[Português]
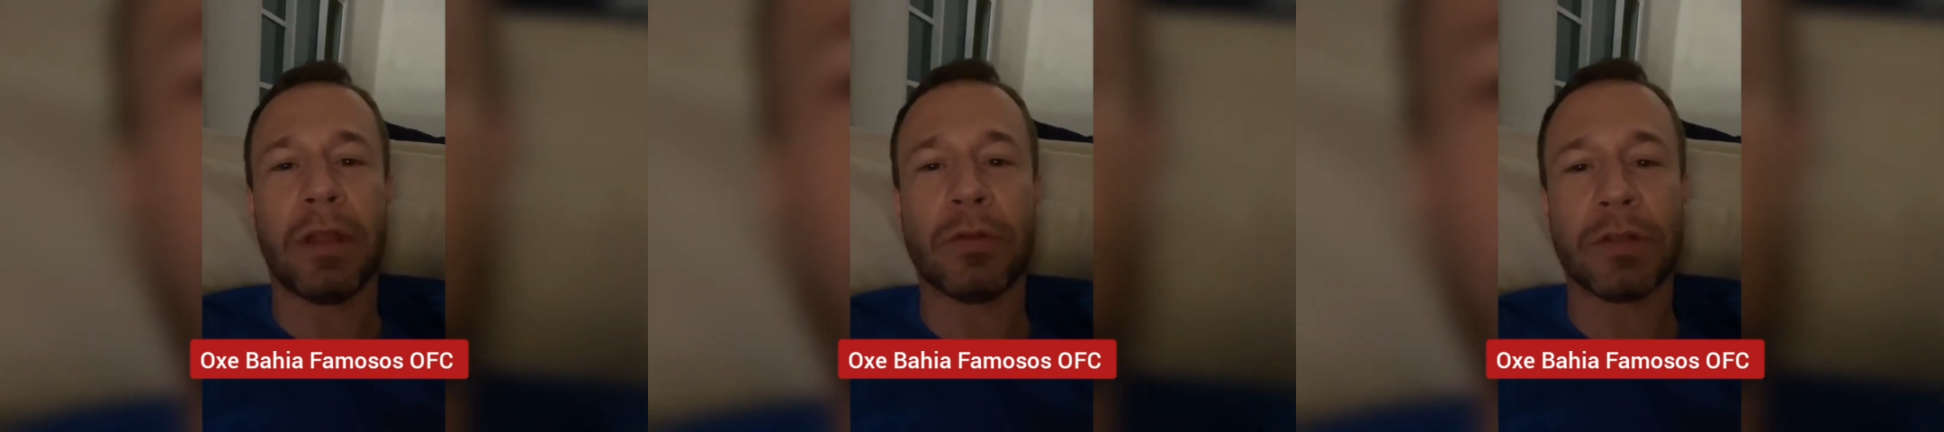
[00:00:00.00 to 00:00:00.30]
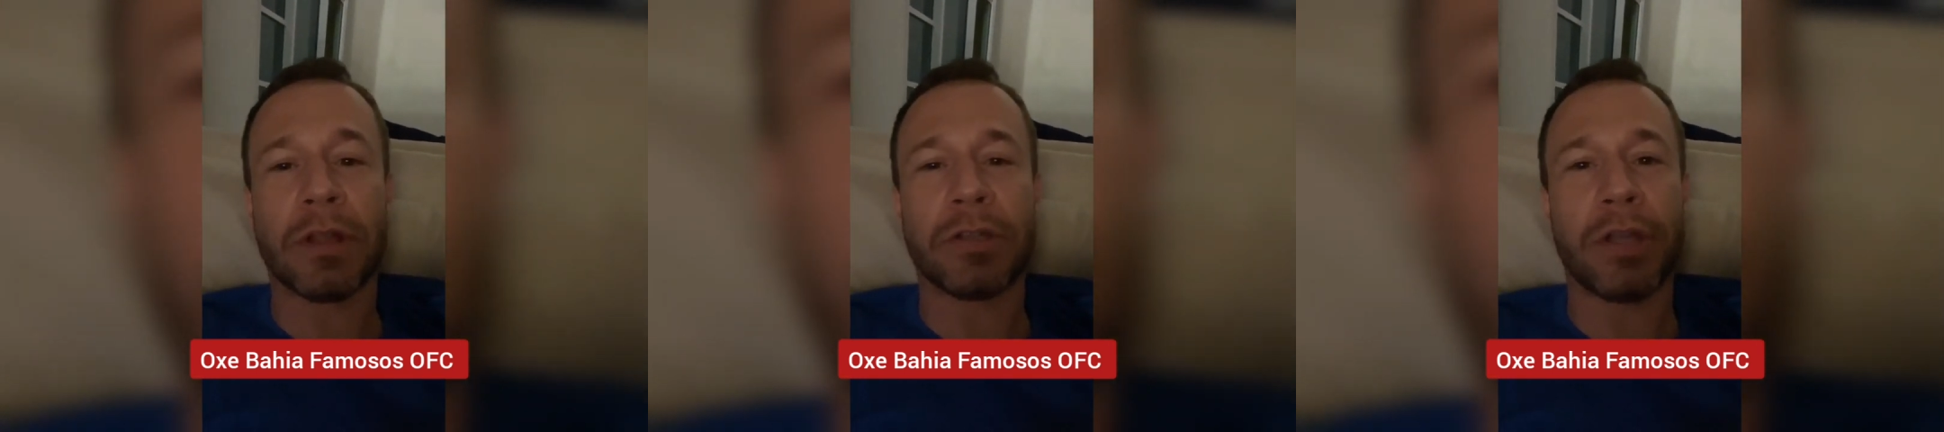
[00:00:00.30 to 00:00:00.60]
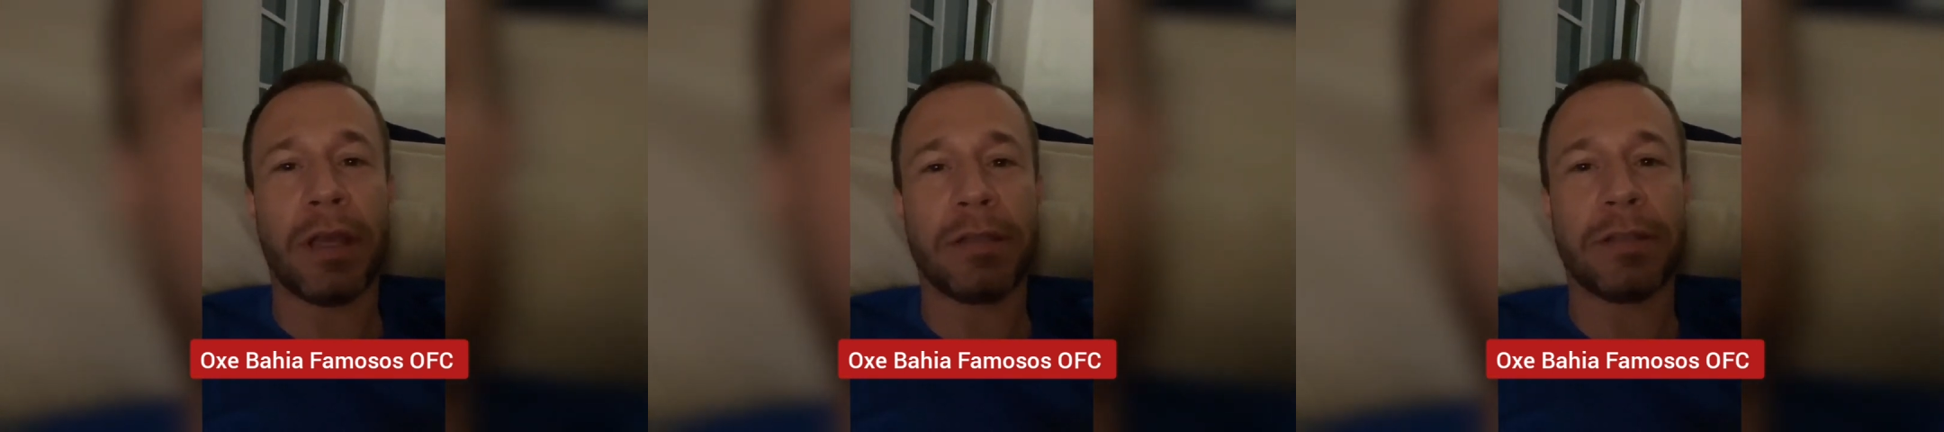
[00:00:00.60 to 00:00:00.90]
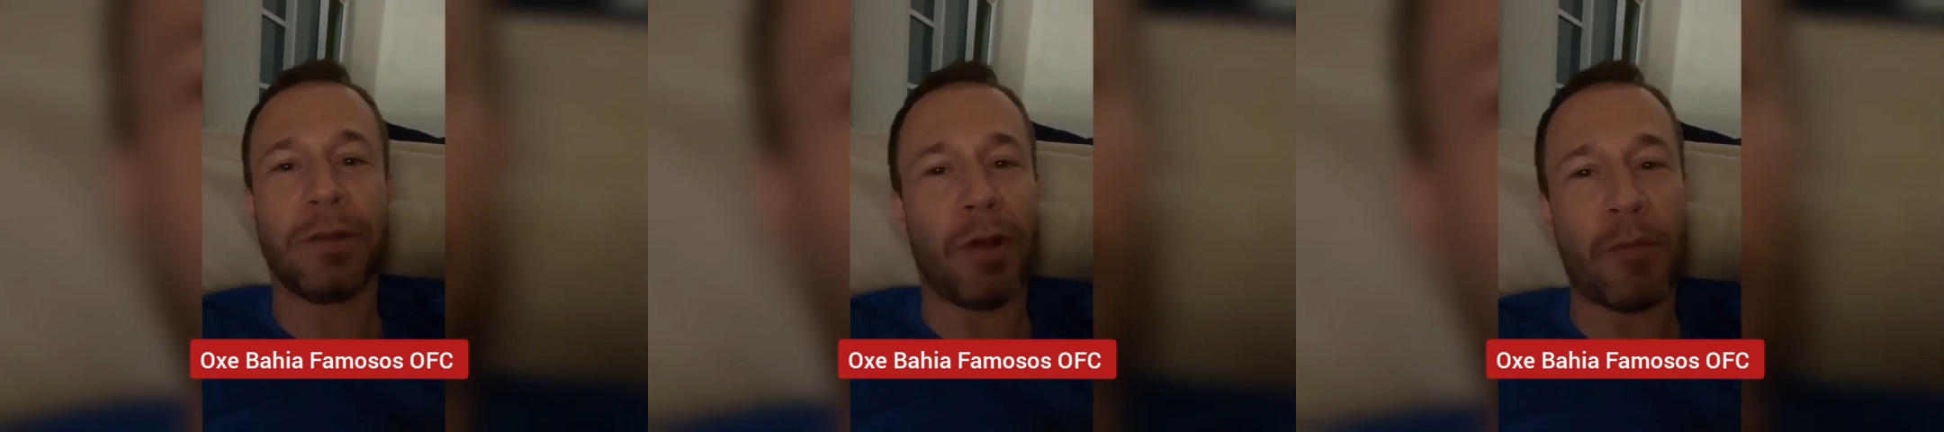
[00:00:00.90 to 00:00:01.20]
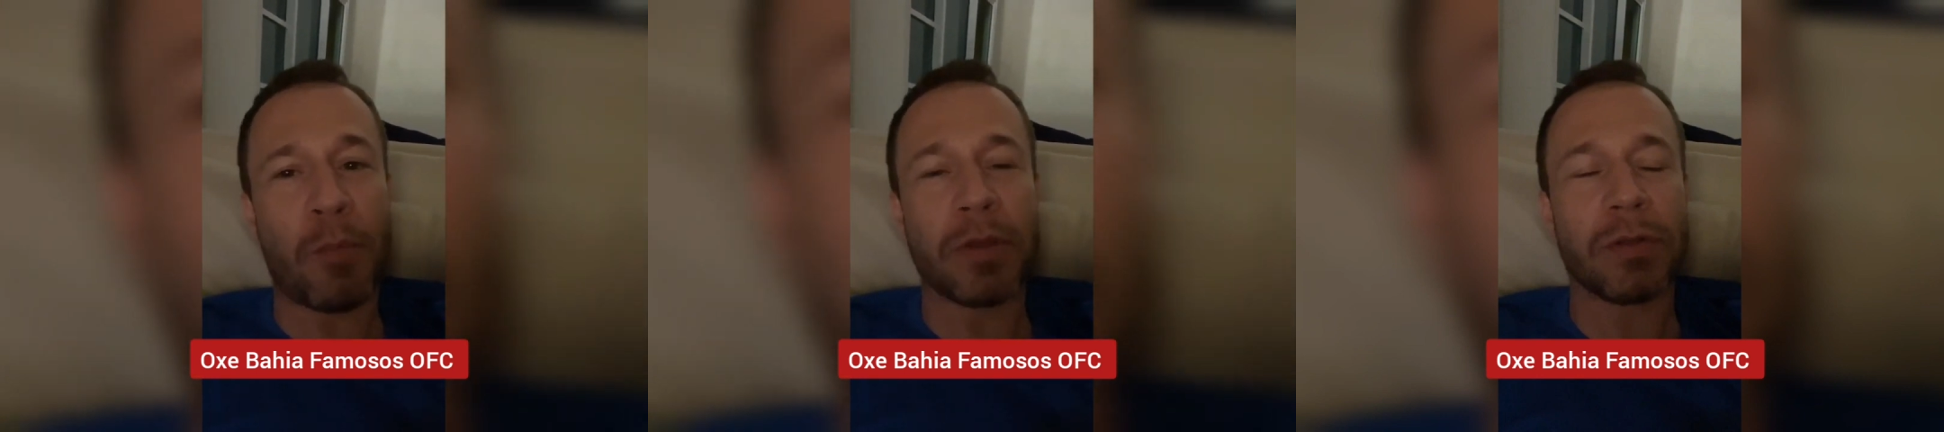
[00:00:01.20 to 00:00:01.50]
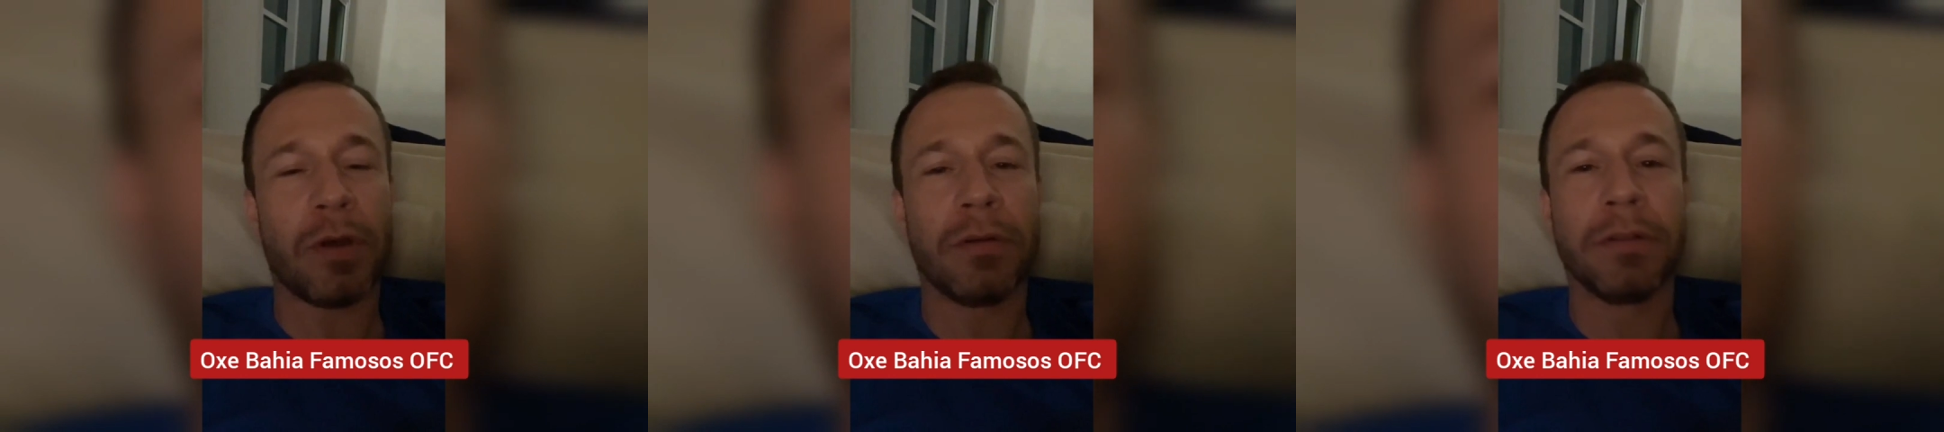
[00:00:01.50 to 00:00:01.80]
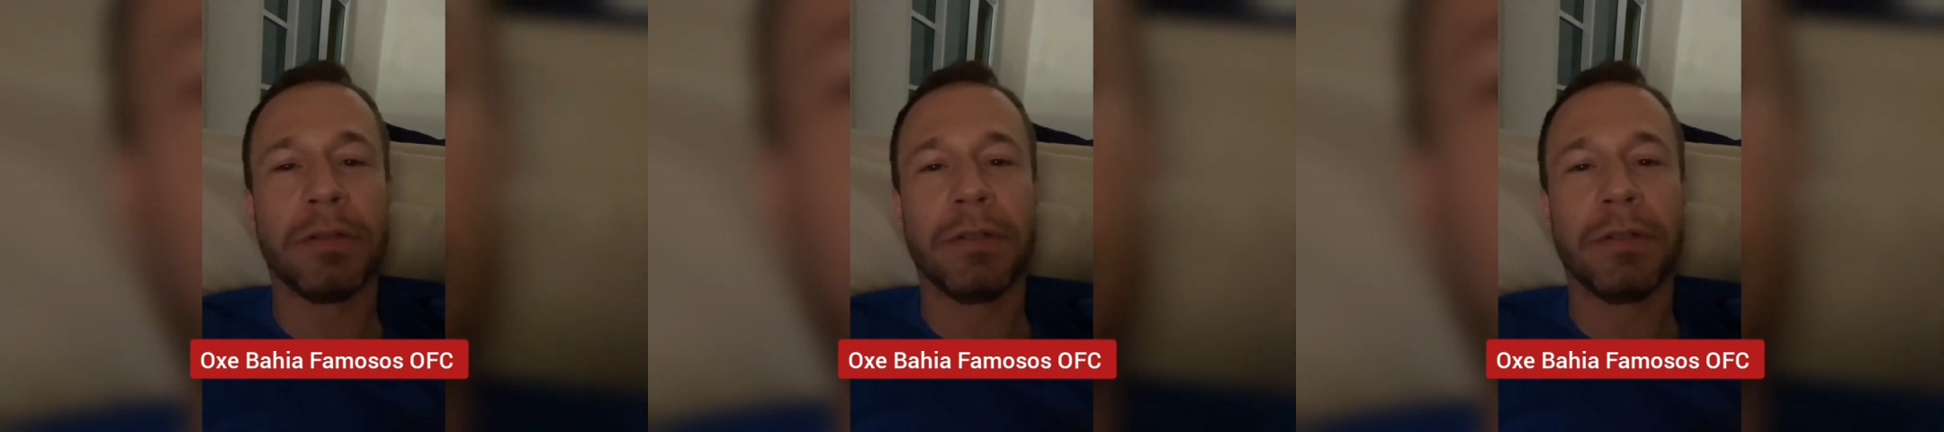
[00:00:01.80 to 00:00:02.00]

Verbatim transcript: tem torcida da GS, não levem pro pessoal.